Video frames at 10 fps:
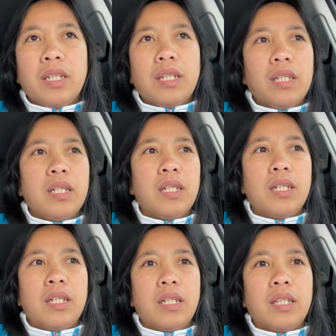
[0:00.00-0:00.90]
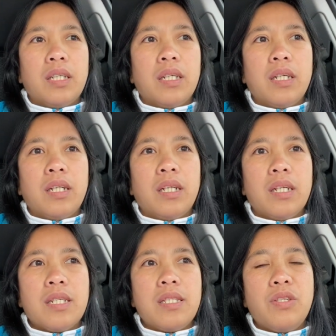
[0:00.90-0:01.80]
at
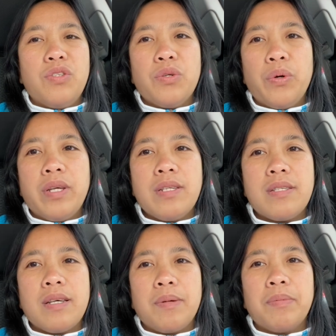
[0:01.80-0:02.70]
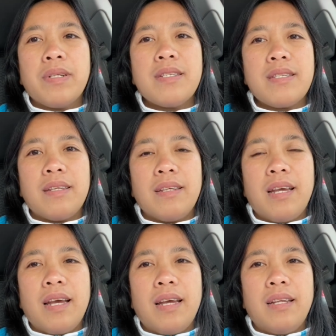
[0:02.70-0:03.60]
uh, si Joyce uh, Bernstein
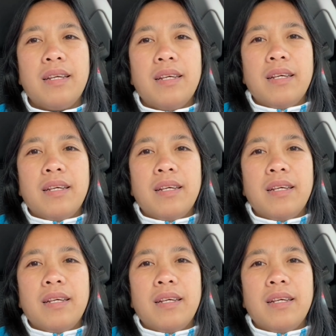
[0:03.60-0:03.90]
yan.